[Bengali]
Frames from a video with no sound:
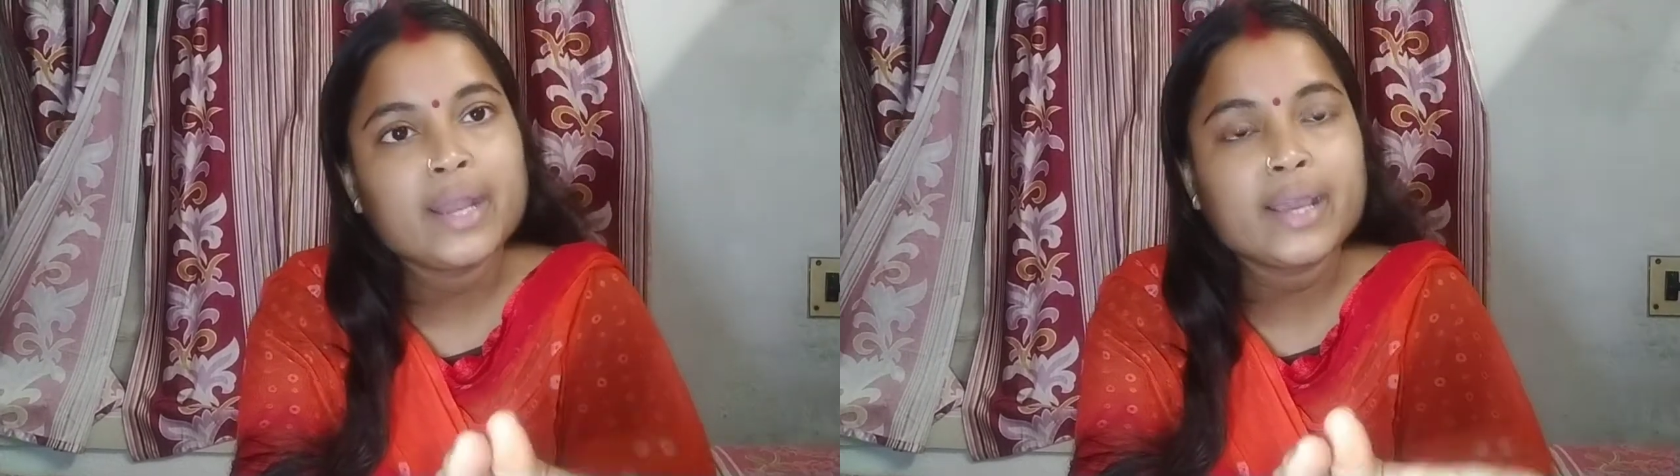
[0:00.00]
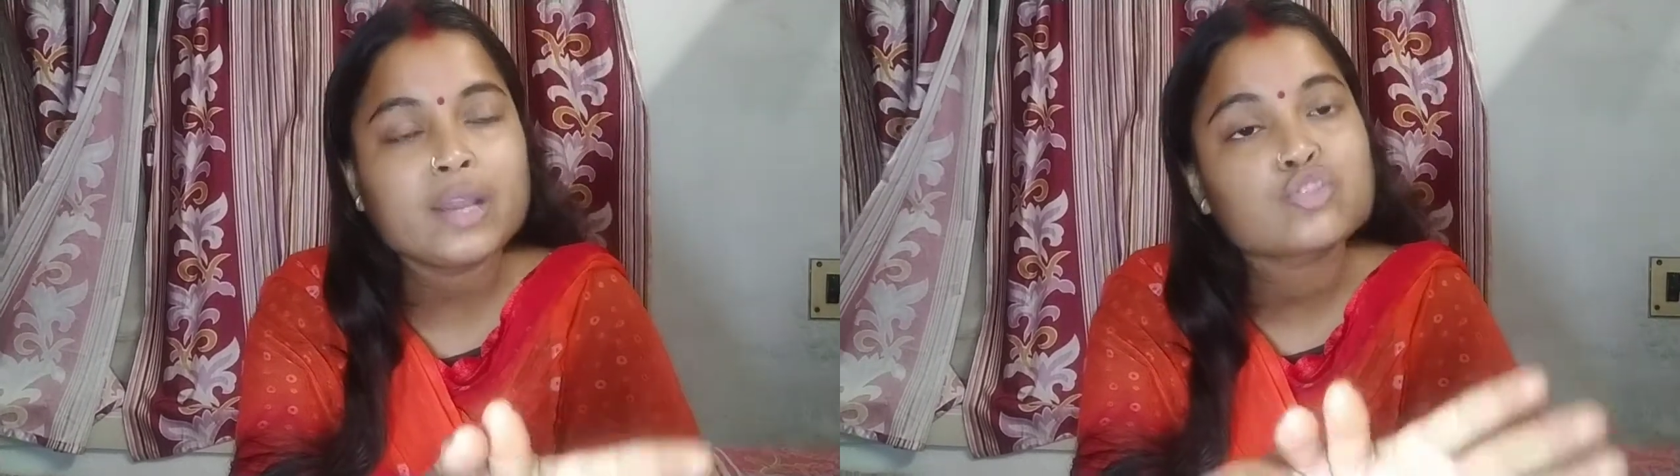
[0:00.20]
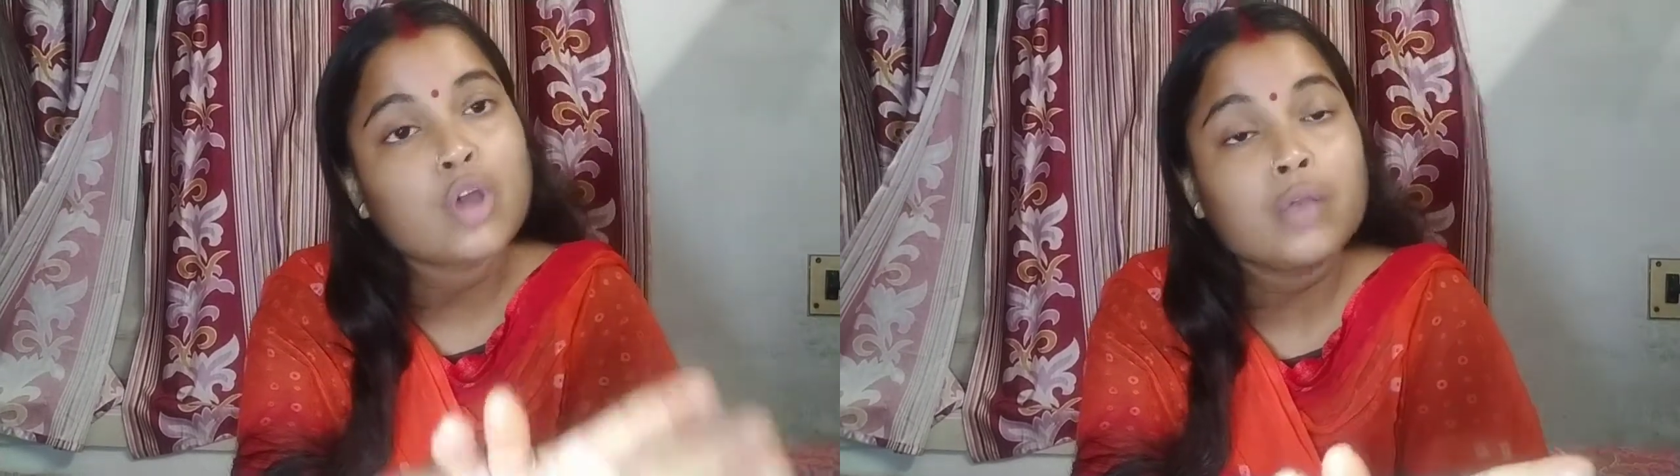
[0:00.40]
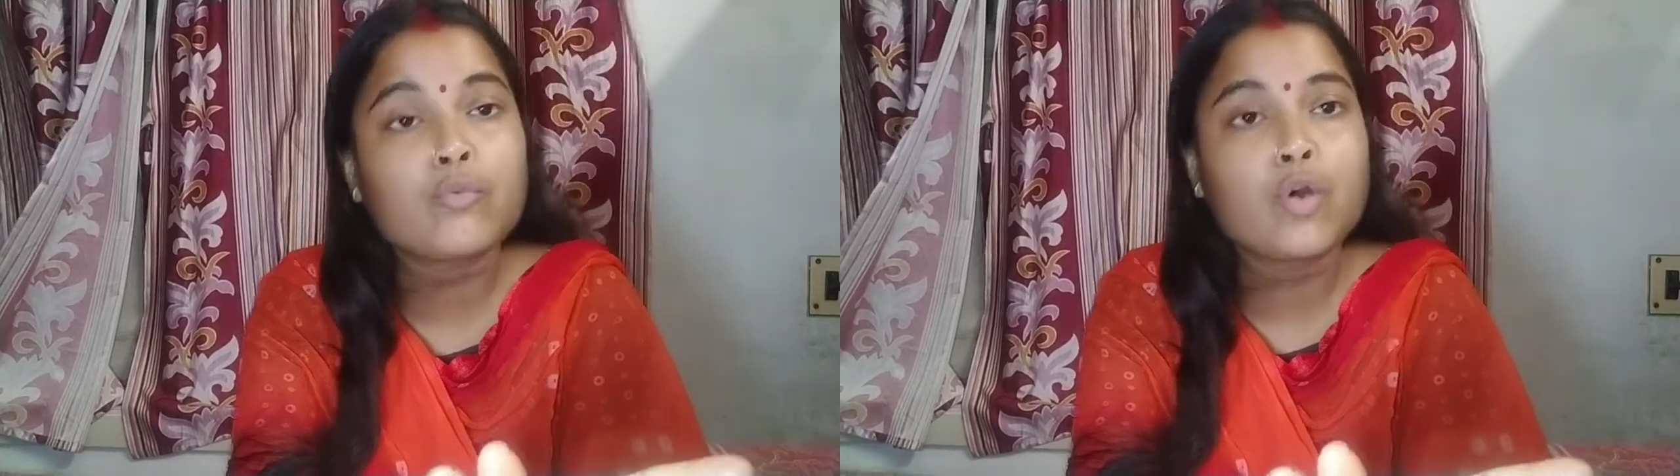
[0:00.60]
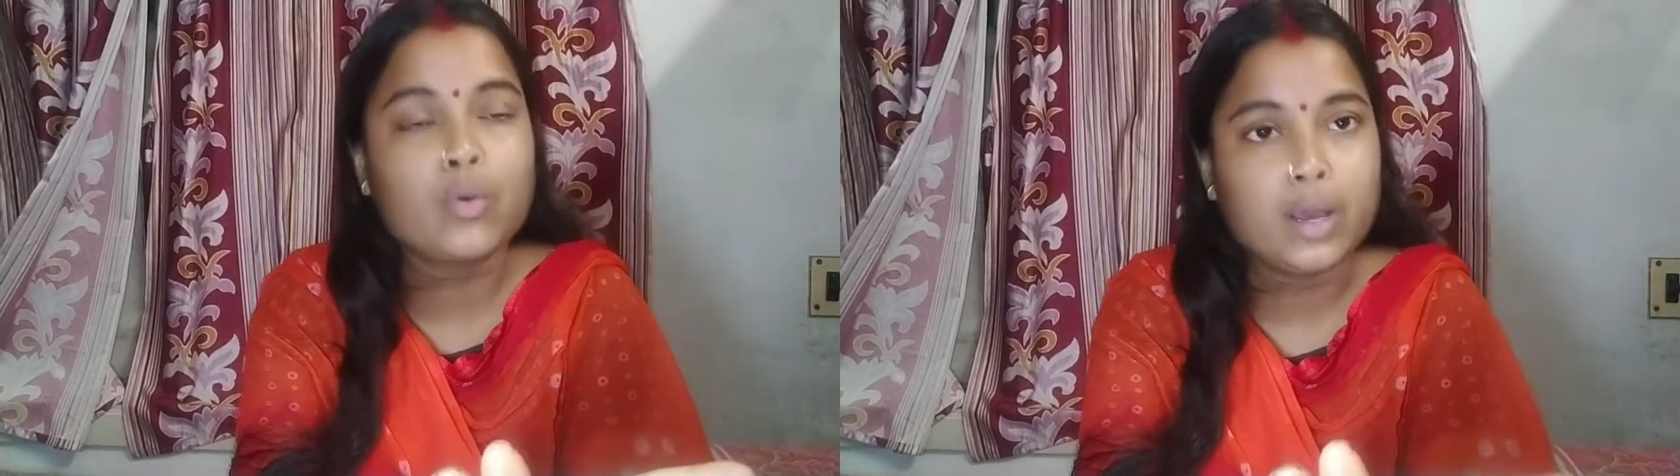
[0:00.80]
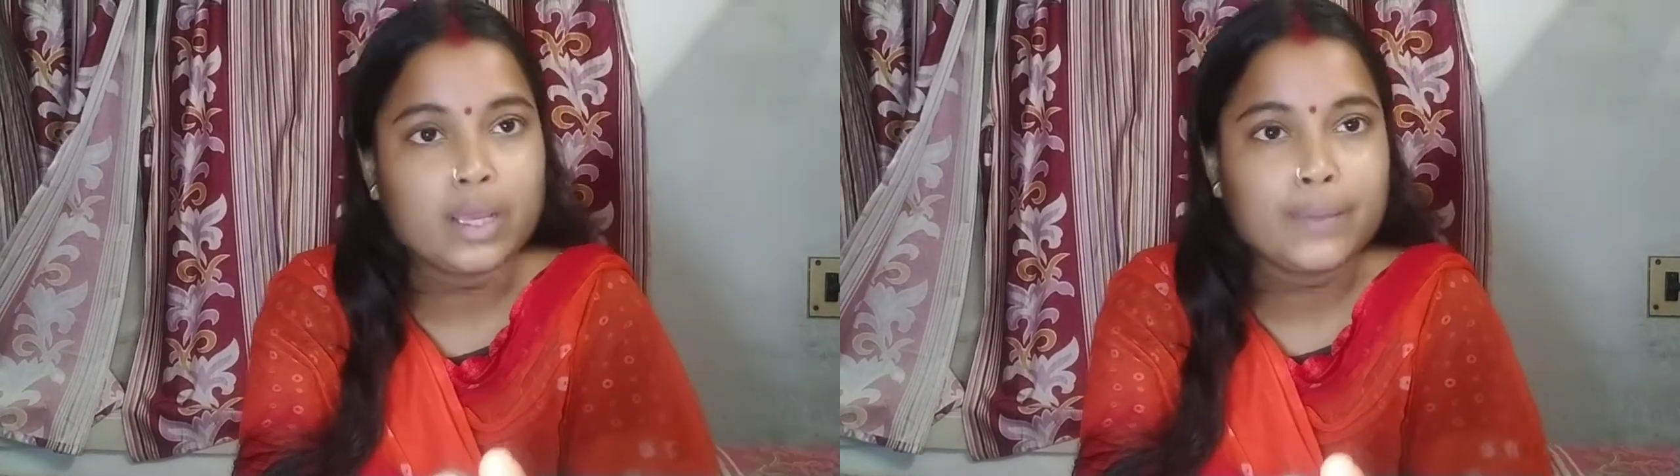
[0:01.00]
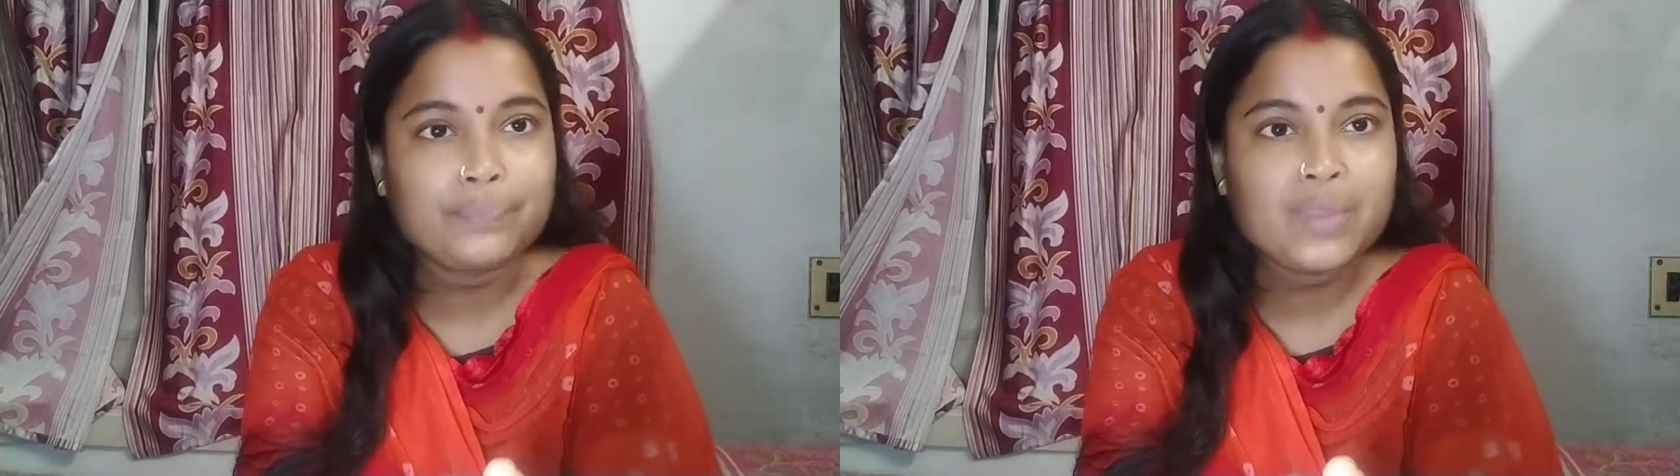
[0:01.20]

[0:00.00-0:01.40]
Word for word: রেখে সলভ করো আগে